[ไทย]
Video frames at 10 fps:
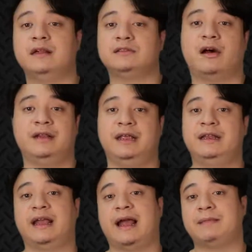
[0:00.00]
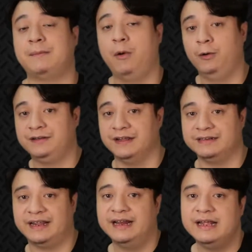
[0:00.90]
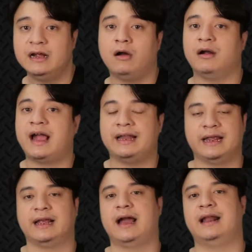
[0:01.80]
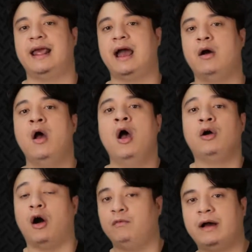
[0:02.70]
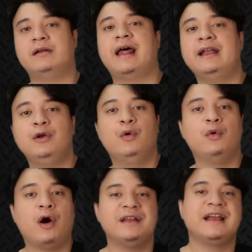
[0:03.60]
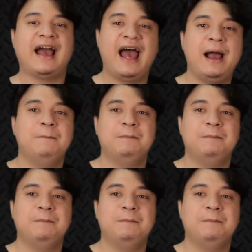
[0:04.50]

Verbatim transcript: ซึ่งตอนนี้นะครับถ้าพูดถึงในเรื่องของการแข่งขันแล้ว ของวอลเลนดูค่อนข้าง